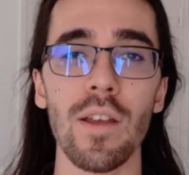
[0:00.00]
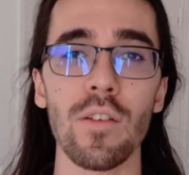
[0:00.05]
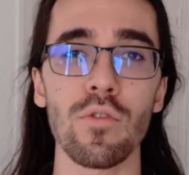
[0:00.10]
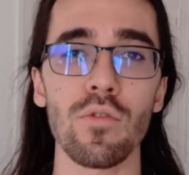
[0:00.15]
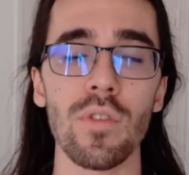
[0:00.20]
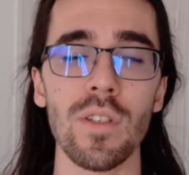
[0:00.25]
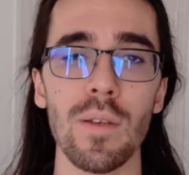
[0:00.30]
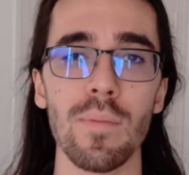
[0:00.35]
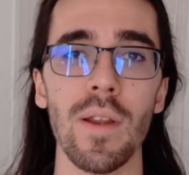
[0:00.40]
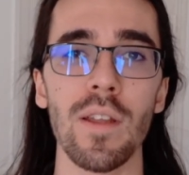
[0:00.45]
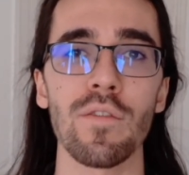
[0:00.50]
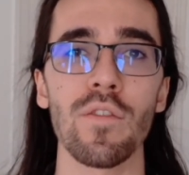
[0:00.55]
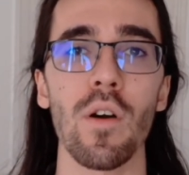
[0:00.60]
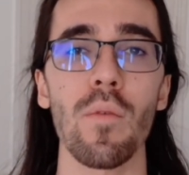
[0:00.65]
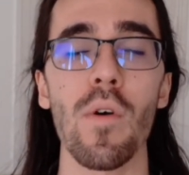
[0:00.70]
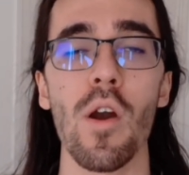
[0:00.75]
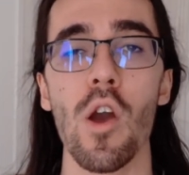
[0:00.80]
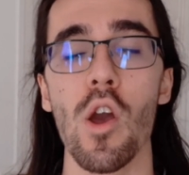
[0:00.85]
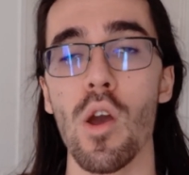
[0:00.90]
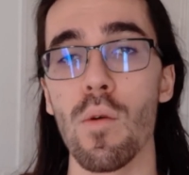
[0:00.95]
sur ces
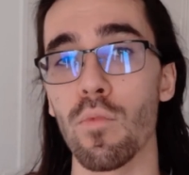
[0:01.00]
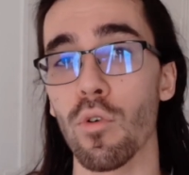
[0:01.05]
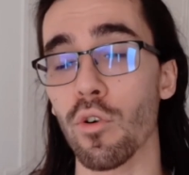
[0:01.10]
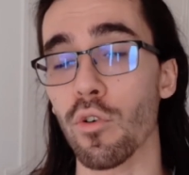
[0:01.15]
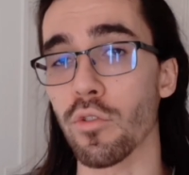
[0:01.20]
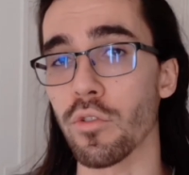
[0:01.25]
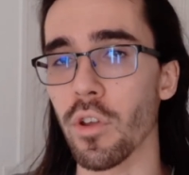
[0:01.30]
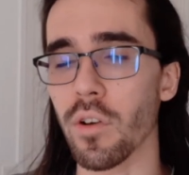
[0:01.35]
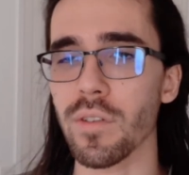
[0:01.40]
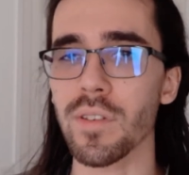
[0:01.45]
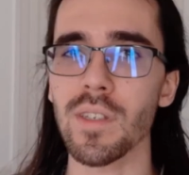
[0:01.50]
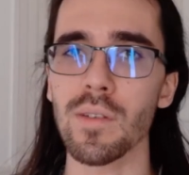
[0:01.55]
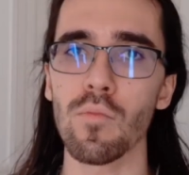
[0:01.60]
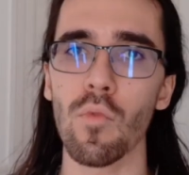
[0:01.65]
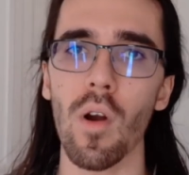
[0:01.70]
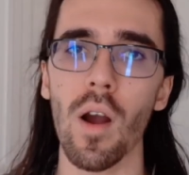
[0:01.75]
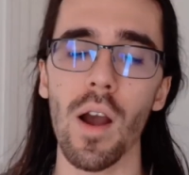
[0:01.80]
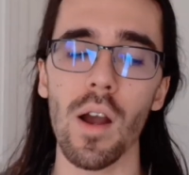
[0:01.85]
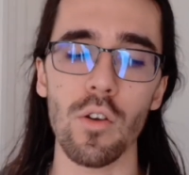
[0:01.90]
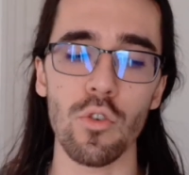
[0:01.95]
plateformes pour que dans six
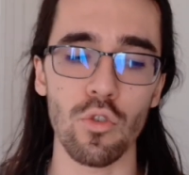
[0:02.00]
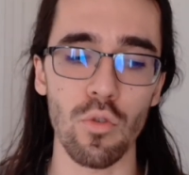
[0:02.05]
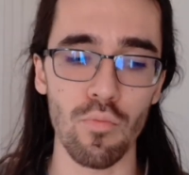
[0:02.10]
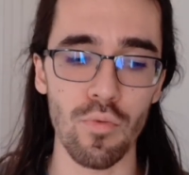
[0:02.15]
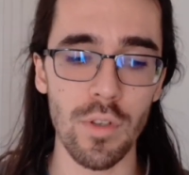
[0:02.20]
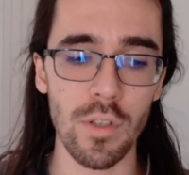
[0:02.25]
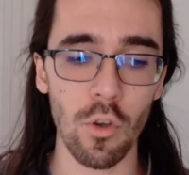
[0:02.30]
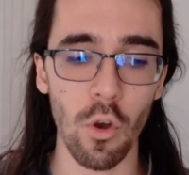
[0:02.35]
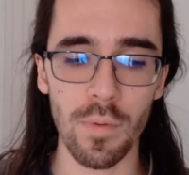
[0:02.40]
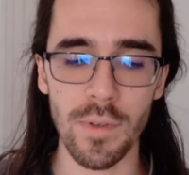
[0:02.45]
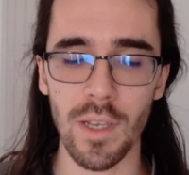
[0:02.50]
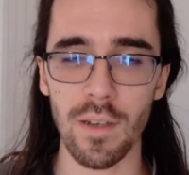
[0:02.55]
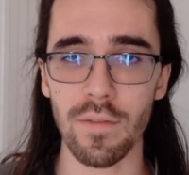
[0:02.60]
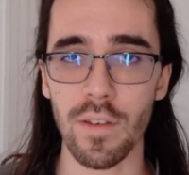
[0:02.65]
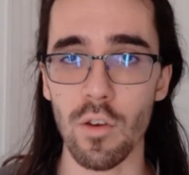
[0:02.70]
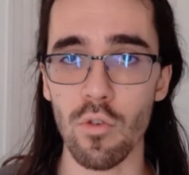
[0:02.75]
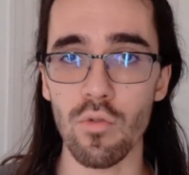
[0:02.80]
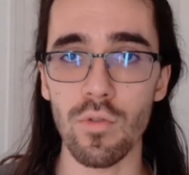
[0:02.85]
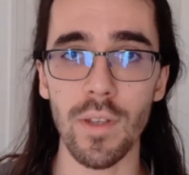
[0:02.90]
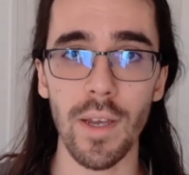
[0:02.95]
mois, je puisse
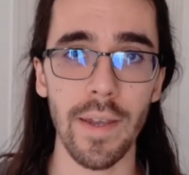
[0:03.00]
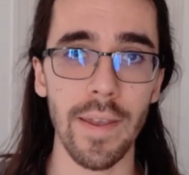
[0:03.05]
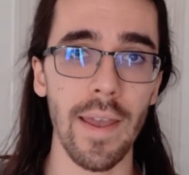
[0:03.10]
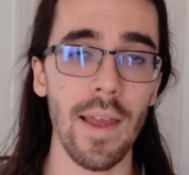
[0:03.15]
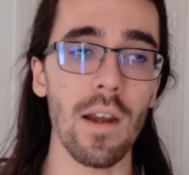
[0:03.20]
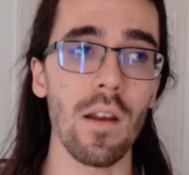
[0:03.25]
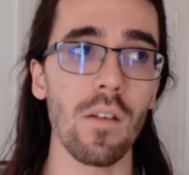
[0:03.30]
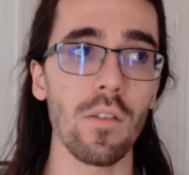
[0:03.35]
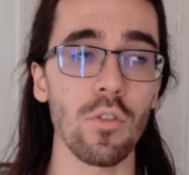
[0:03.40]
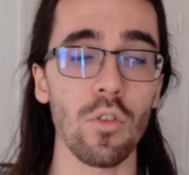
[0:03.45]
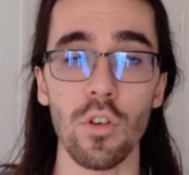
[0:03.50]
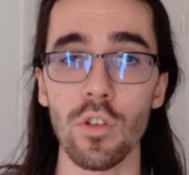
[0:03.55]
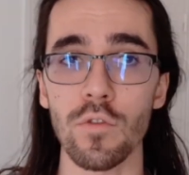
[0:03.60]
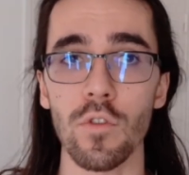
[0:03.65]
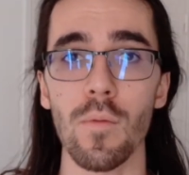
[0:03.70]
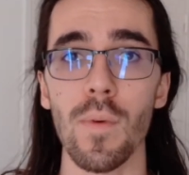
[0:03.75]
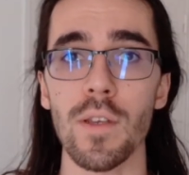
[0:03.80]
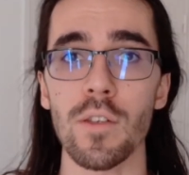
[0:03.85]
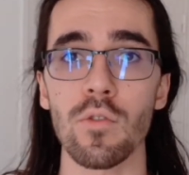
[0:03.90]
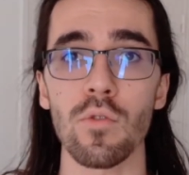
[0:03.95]
observer une réelle
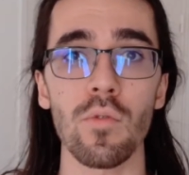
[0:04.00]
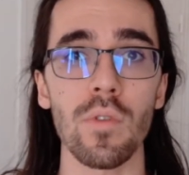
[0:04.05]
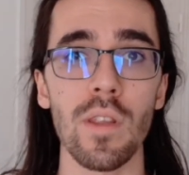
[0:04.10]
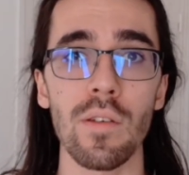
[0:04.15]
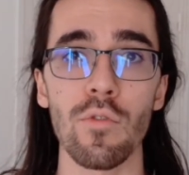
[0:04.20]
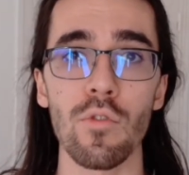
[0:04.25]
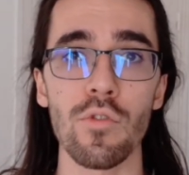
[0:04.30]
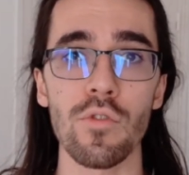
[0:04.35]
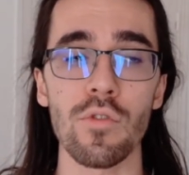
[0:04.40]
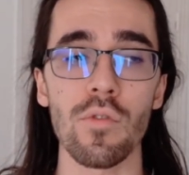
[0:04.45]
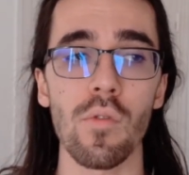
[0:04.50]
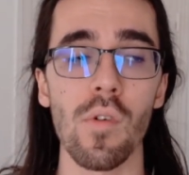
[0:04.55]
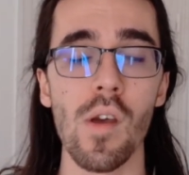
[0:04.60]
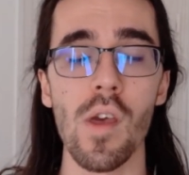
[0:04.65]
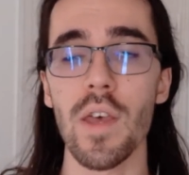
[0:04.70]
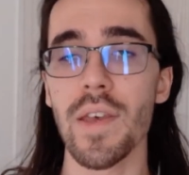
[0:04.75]
transformation, une évolution.